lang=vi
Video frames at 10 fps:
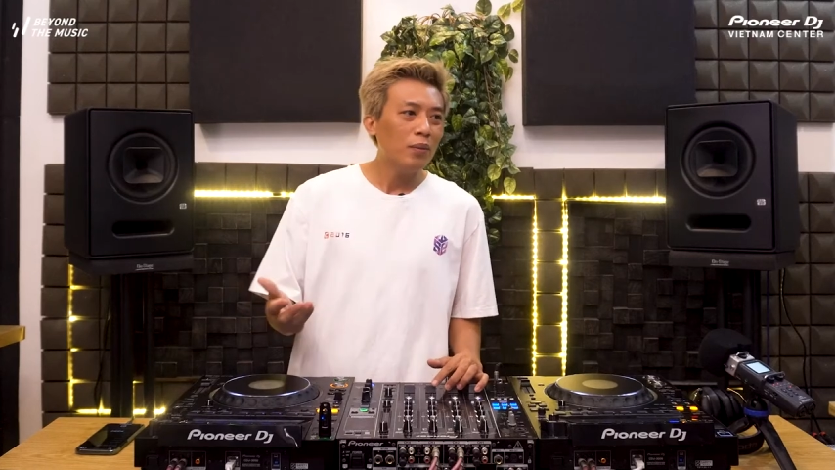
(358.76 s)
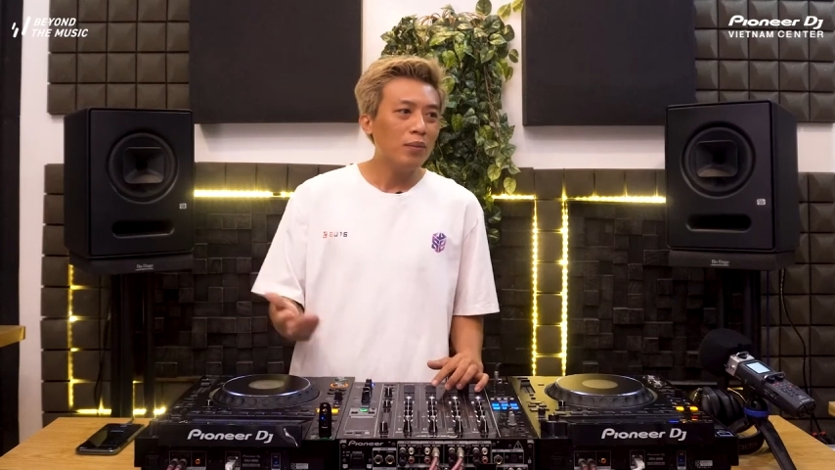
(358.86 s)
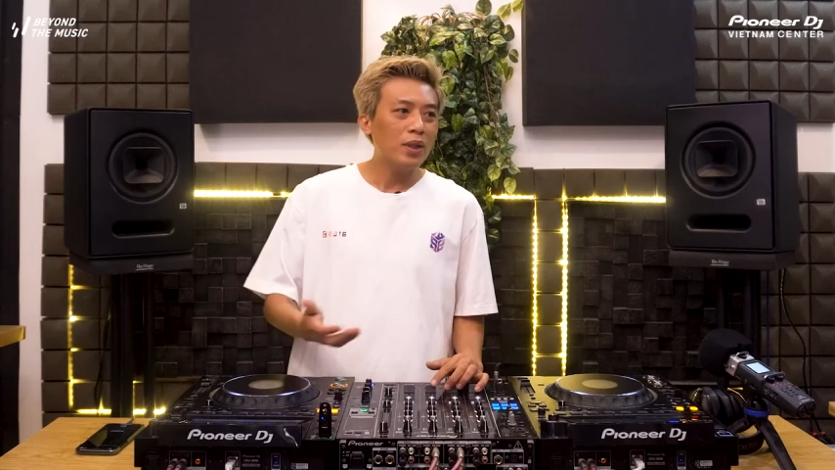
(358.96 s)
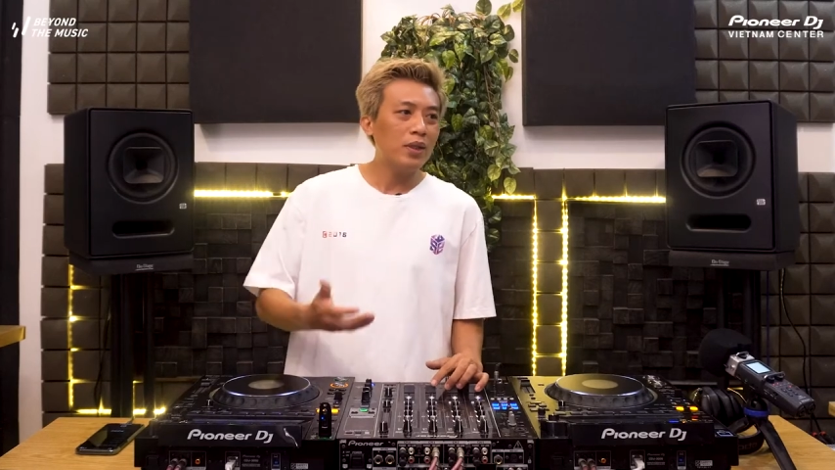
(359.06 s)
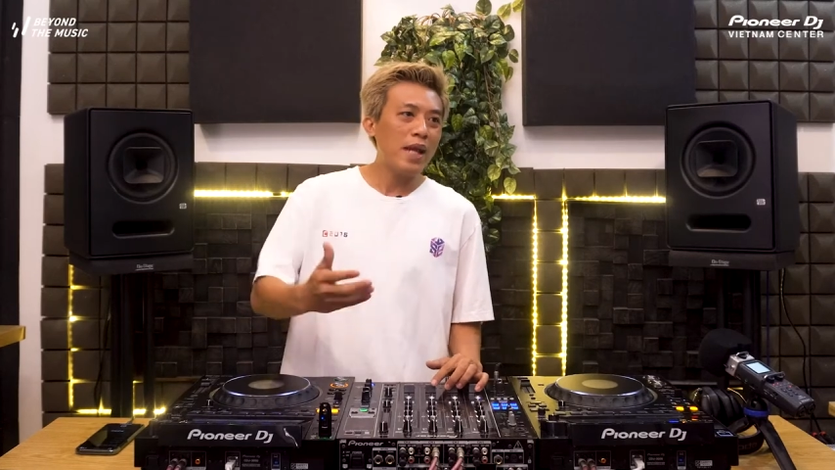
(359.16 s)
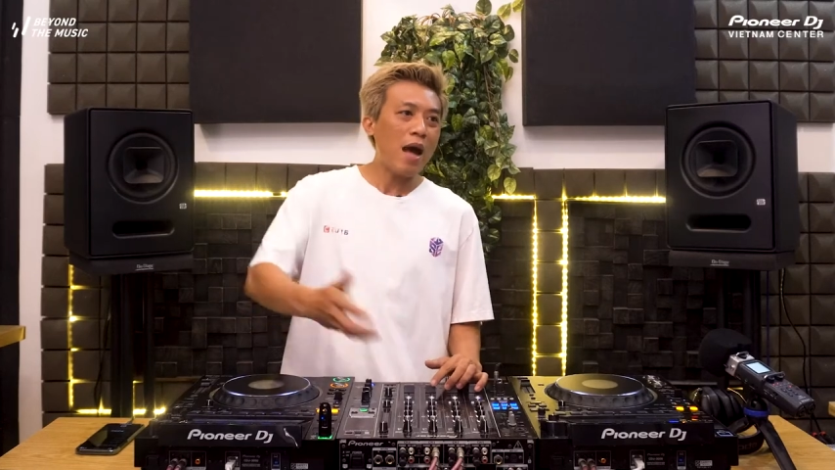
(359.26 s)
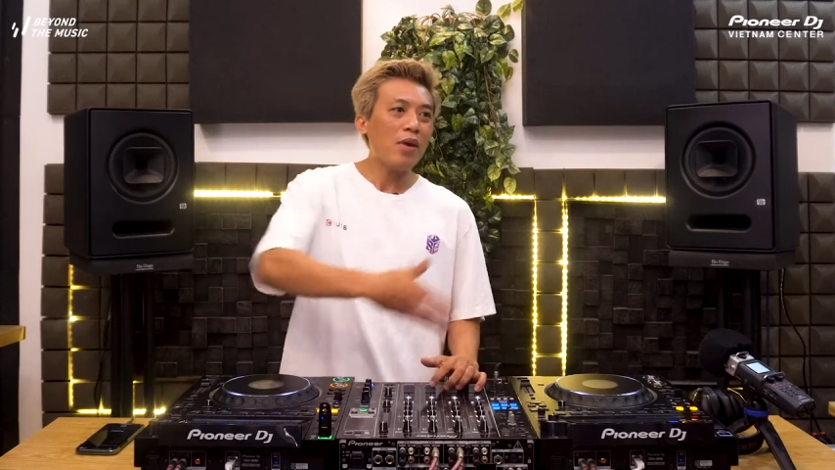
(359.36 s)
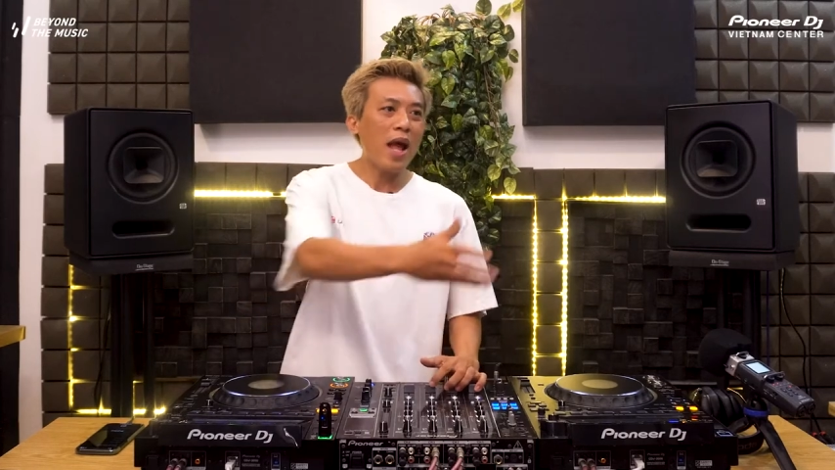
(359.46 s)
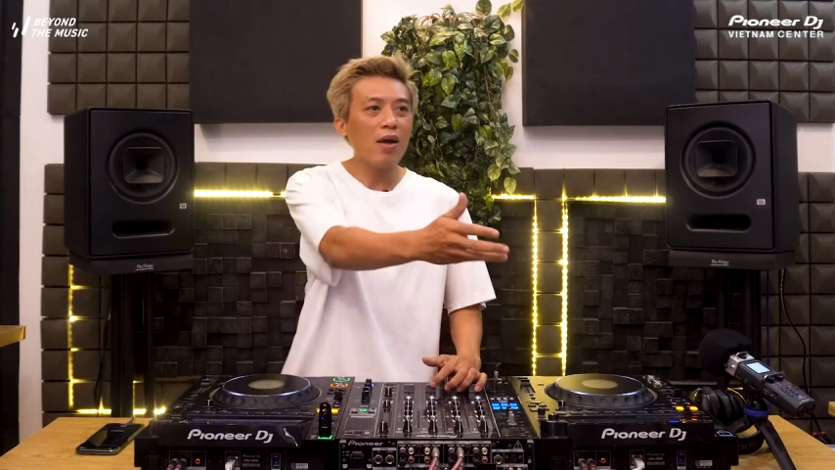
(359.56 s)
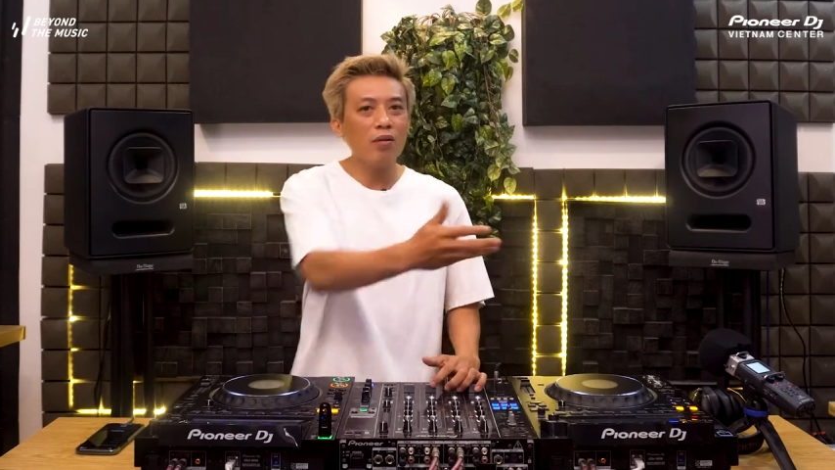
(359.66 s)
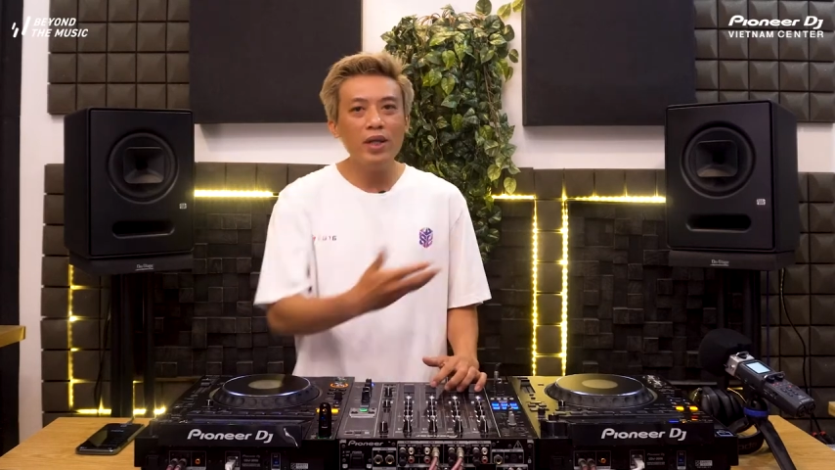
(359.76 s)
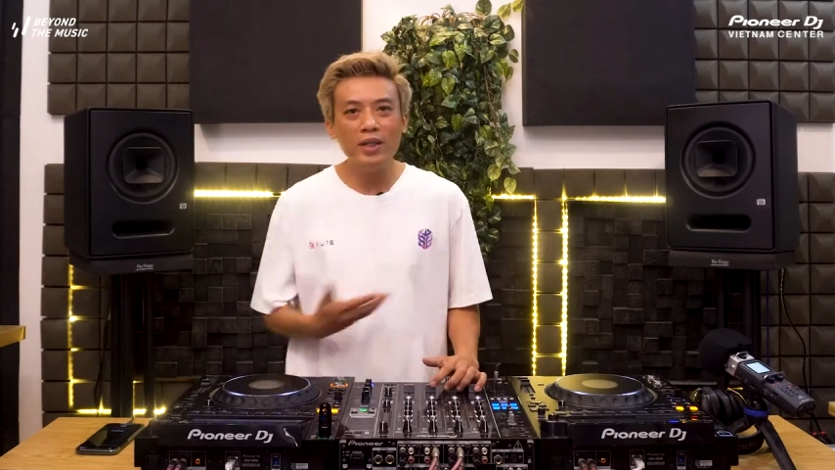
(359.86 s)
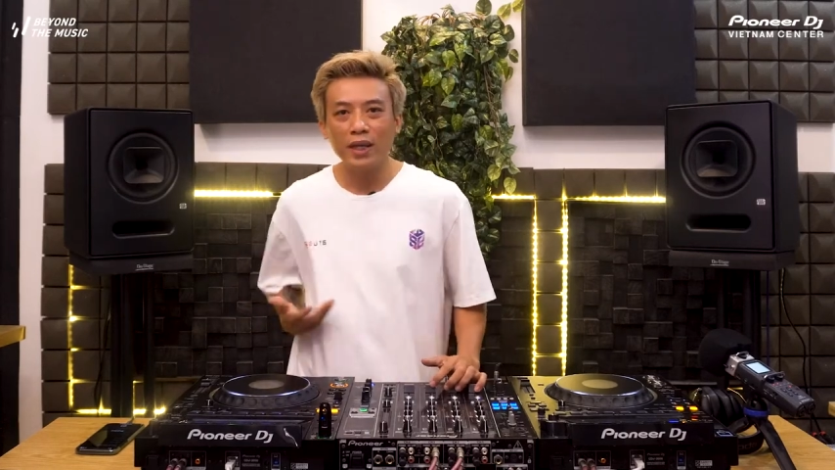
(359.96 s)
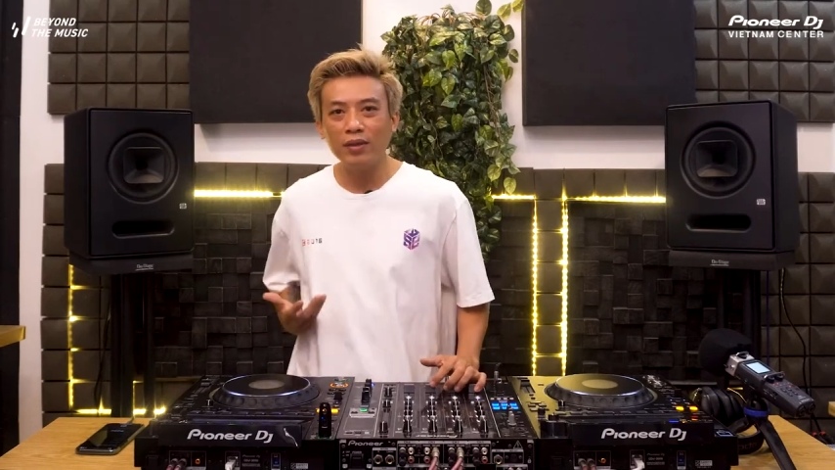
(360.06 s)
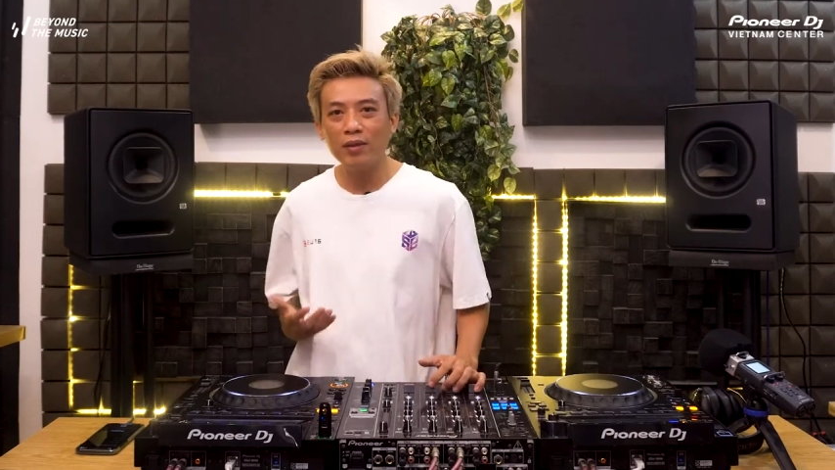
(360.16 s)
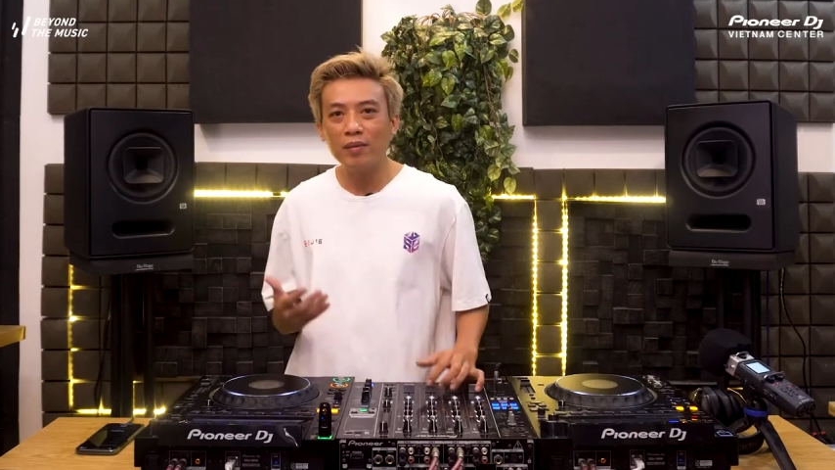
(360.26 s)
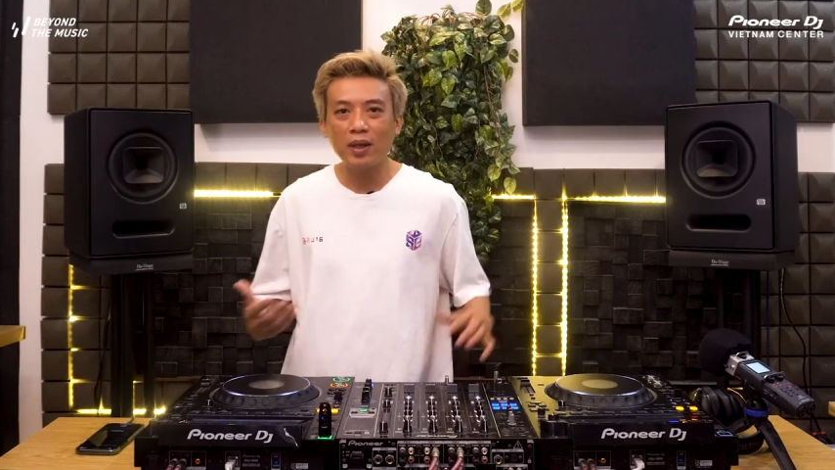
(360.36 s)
mình giao ca của DJ trước,